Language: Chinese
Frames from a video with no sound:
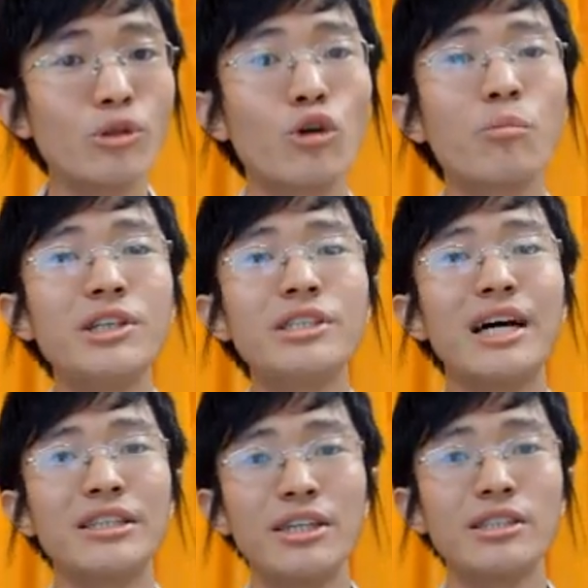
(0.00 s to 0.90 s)
们从民进
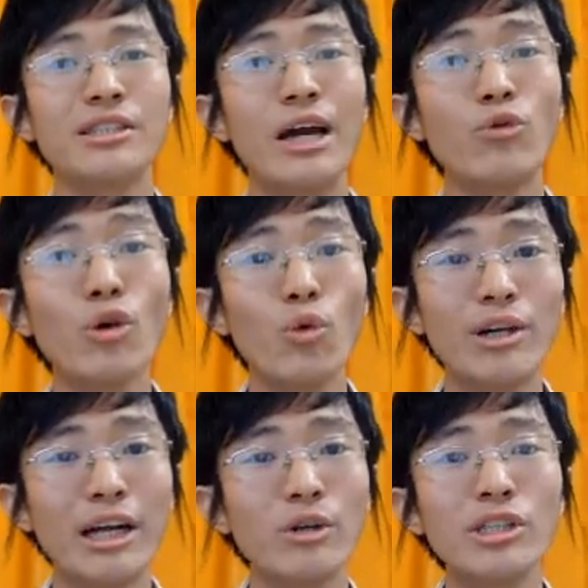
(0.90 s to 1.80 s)
党这一次在院
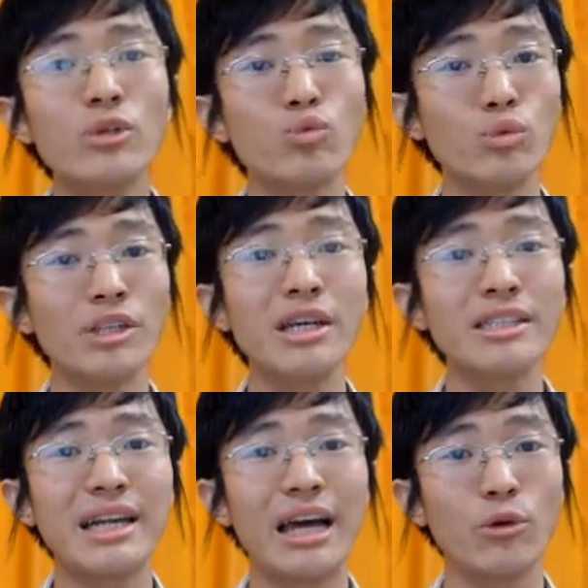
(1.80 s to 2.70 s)
会当中这五天
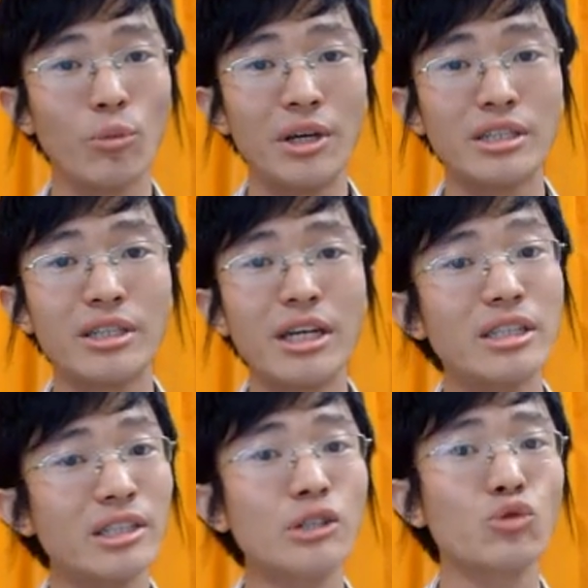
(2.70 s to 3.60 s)
下来，我们已经可
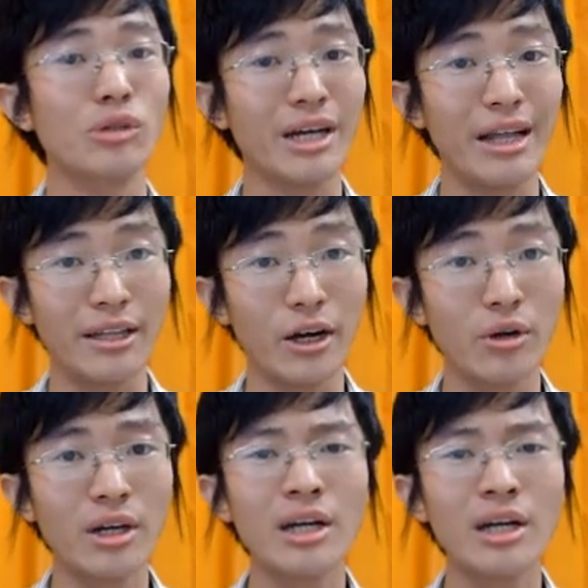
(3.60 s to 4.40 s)
以清楚的看到，